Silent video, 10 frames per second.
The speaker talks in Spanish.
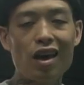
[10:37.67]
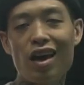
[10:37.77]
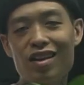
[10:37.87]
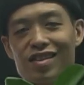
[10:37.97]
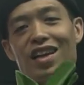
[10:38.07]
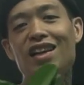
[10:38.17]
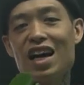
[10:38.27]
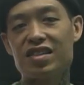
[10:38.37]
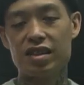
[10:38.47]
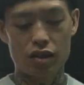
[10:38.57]
Este es el
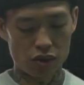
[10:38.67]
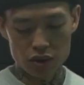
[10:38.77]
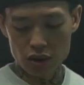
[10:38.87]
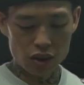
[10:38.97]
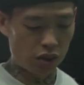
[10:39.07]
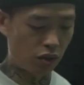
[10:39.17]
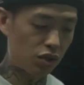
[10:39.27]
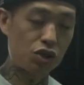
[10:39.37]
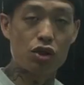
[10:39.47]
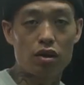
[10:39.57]
clásico.
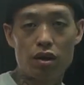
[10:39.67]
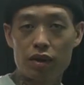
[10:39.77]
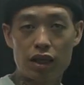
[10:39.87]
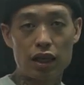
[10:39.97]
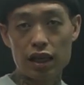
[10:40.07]
Entonces yo le voy a meter el